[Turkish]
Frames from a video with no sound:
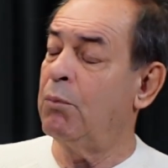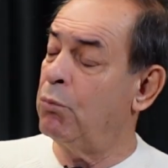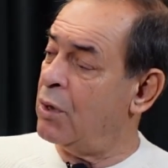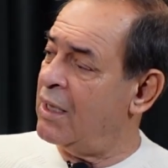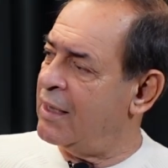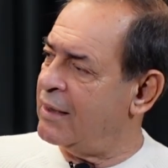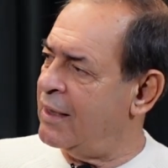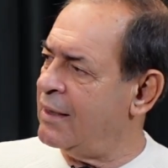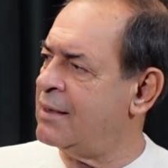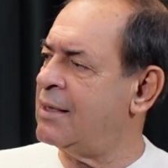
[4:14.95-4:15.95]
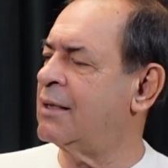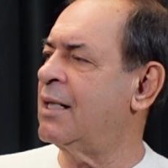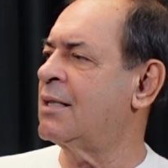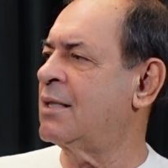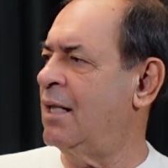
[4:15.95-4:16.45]
Buralarda
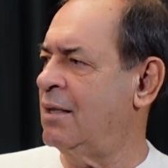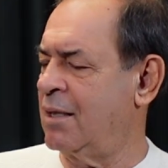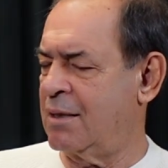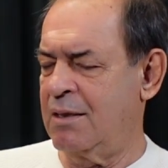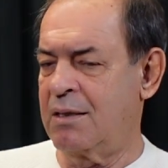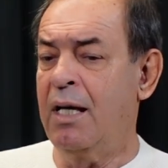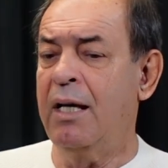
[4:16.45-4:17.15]
istikrar sağlayacaksınız.